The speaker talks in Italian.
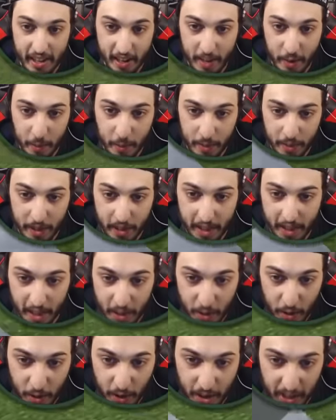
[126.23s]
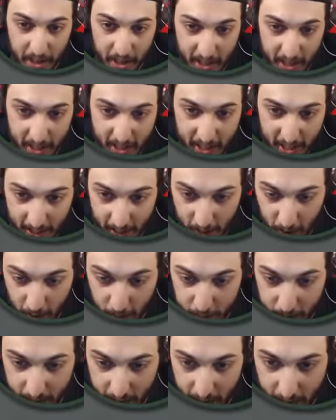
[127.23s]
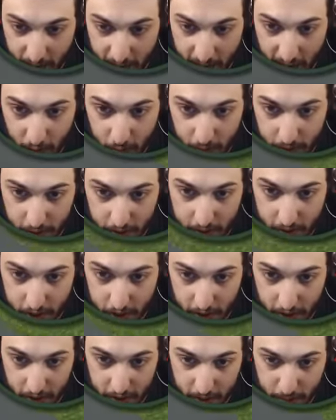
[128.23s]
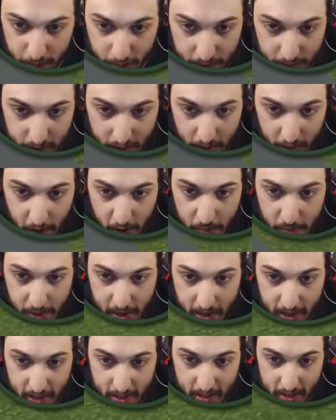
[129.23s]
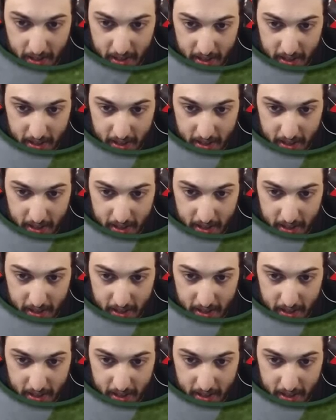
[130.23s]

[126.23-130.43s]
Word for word: era colpa di Kenoia che nella lobby delle Eggurs diceva sempre sta roba.